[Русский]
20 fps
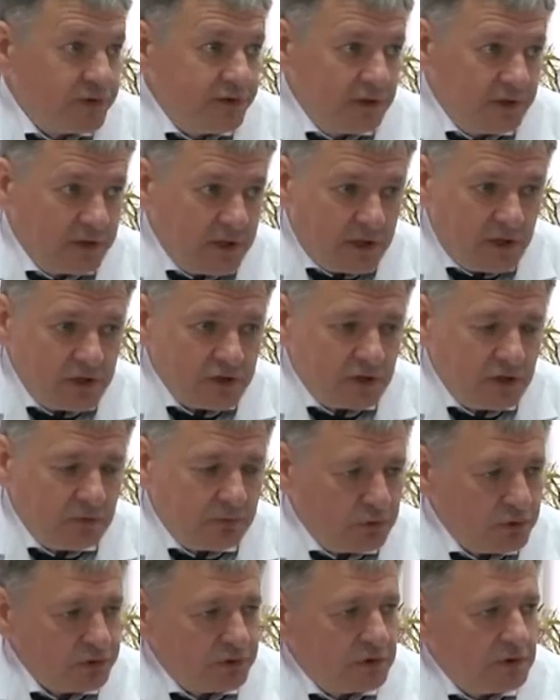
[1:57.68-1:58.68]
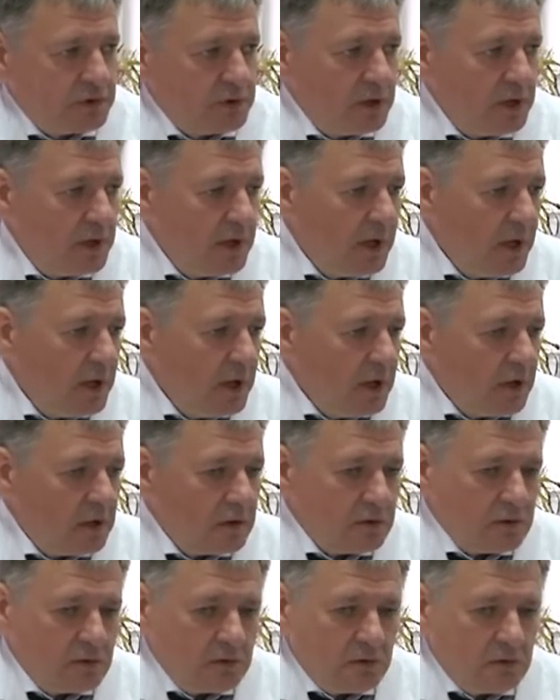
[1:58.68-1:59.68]
санитарочки, просто
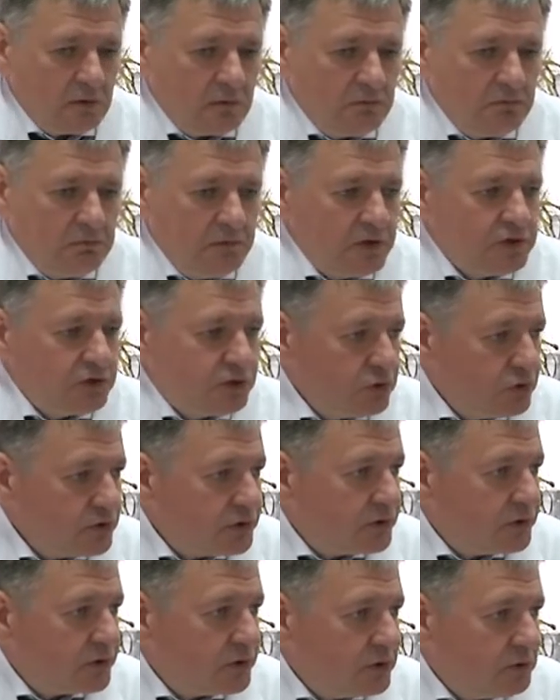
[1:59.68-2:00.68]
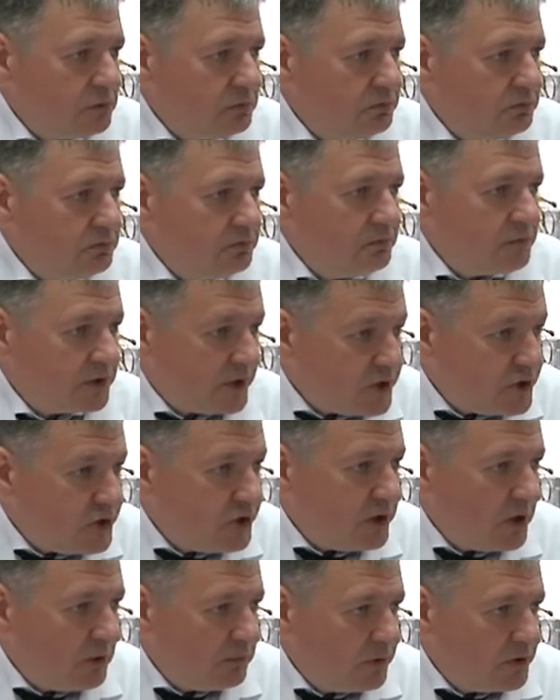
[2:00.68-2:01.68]
э, медсестры,
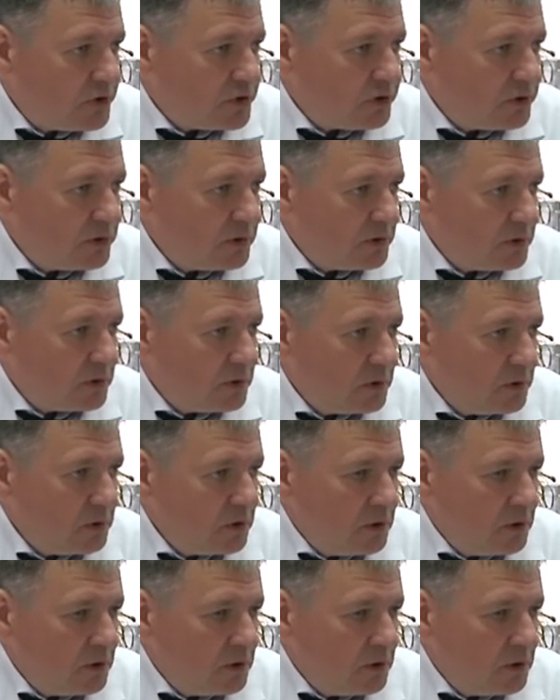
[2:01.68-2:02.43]
врачи обычные,